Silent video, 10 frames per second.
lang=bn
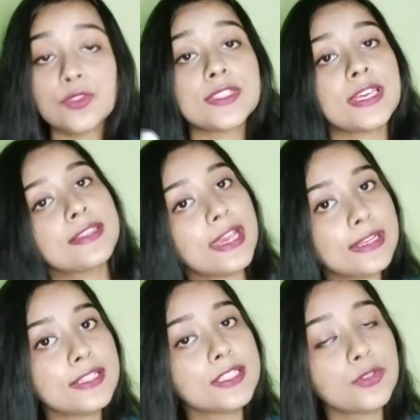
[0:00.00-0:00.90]
তো যাদের
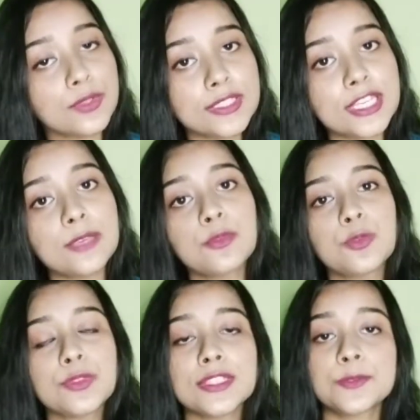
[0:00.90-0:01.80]
অ্যালার্জি রয়েছে আমি
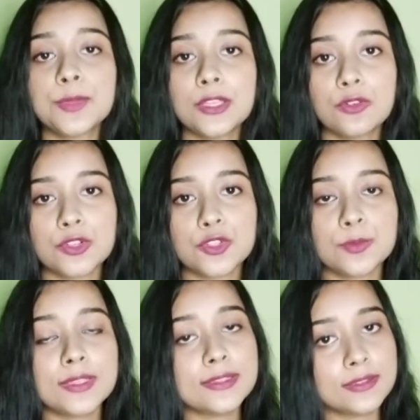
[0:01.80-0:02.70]
বলবো যে স্প্রে করার
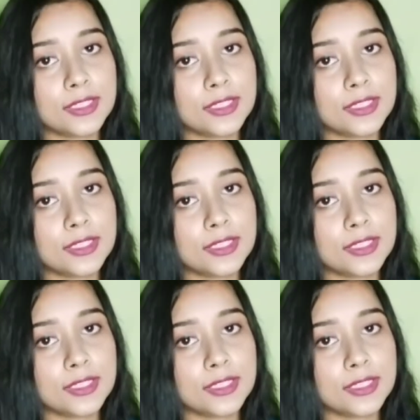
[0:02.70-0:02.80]
সময়